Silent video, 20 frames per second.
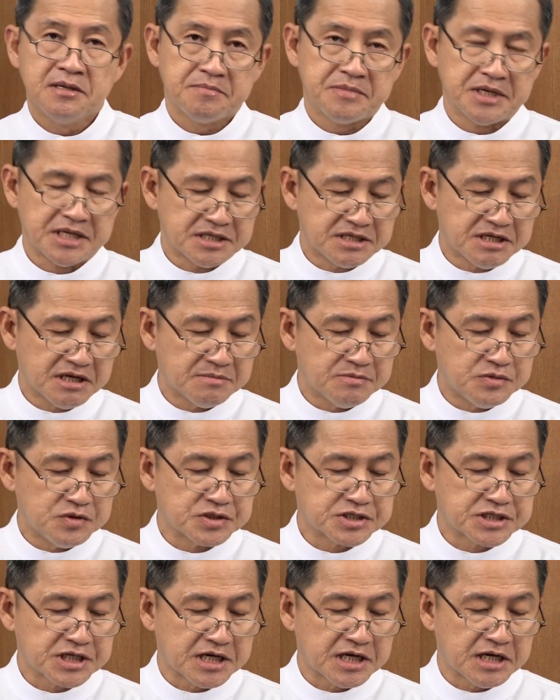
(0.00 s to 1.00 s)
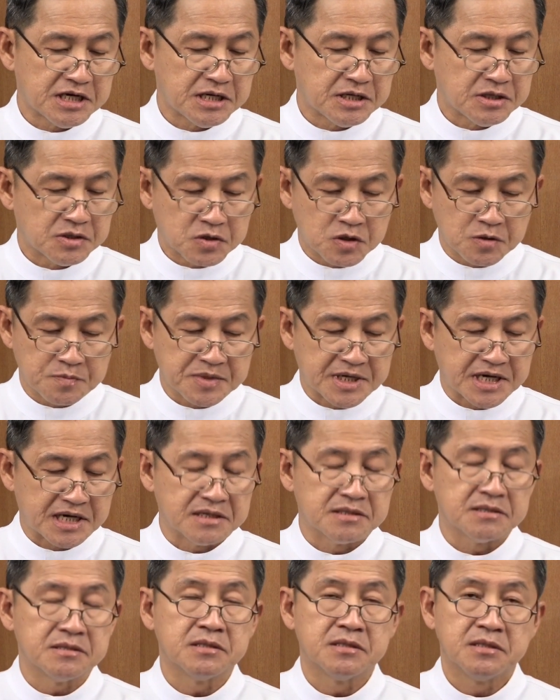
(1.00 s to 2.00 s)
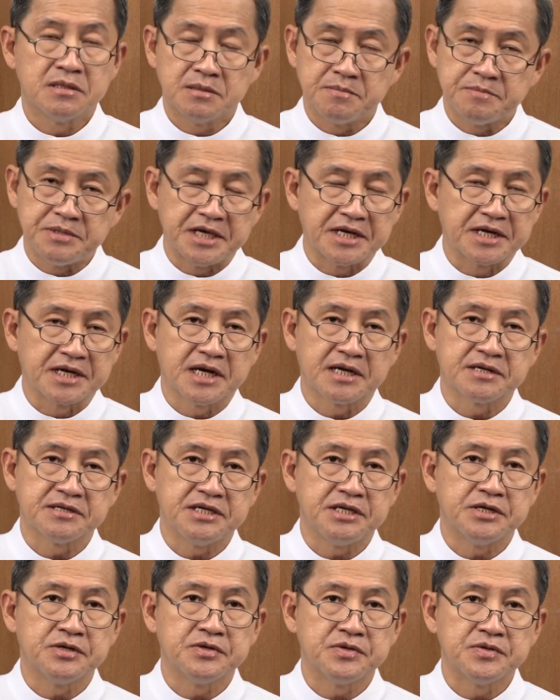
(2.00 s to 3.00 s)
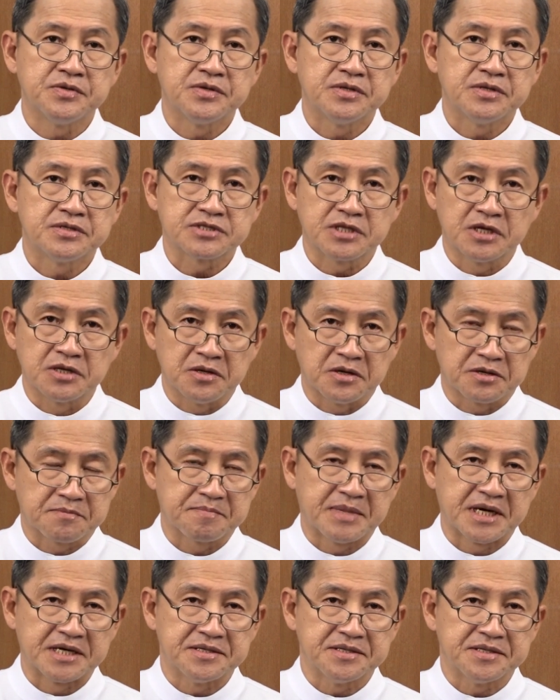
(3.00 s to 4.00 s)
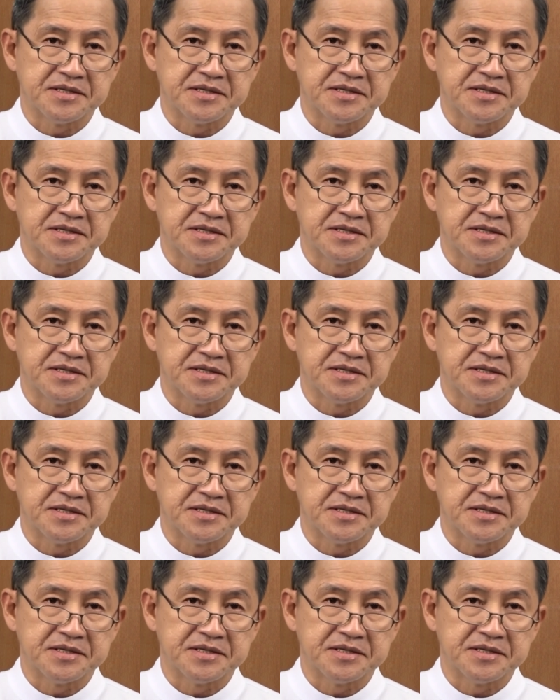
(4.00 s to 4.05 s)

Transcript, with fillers: เป็นเครื่องบูชาครบคันเพียงครั้งเดียวตลอดไป